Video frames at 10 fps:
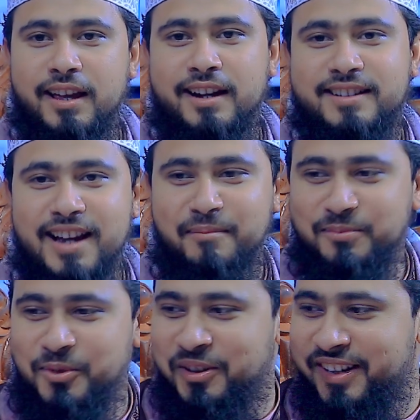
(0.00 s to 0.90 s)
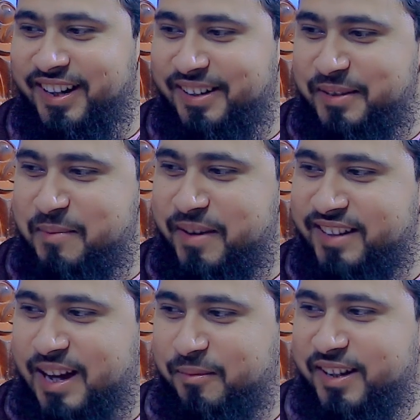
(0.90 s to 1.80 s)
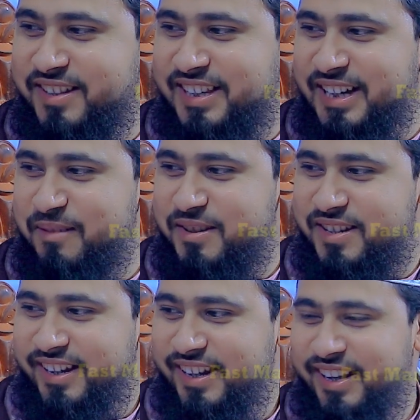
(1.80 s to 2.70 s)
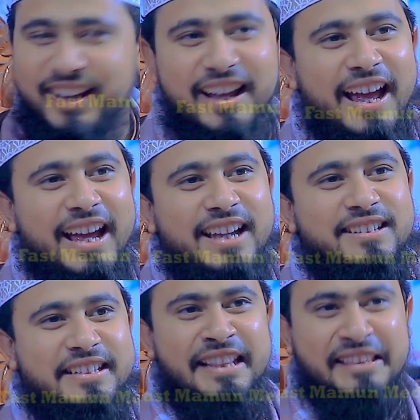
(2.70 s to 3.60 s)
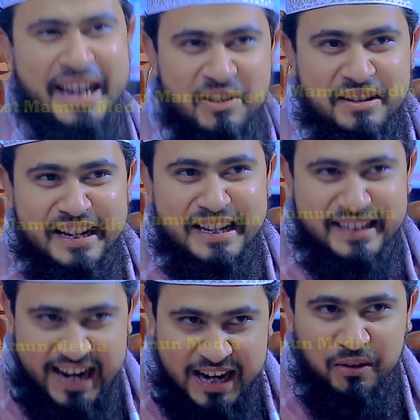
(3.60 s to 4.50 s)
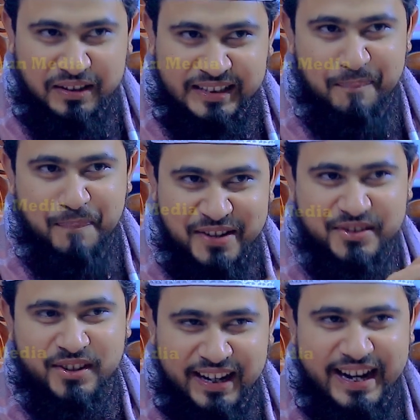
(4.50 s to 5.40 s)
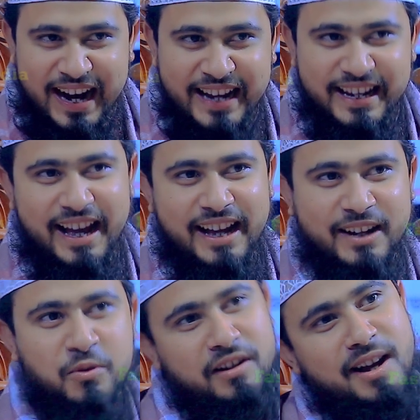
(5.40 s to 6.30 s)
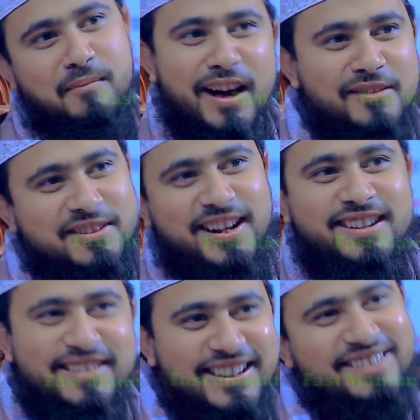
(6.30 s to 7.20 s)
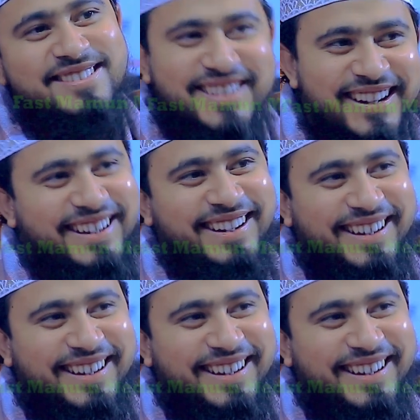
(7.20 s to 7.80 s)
একটা মুরগির ডিমের দাম এর থেকে বেশি চিন্তা করছেন যেই লোকটা পাঁচশো টাকা খাইয়া কুল্লা মানুষ চিন্তা করছেন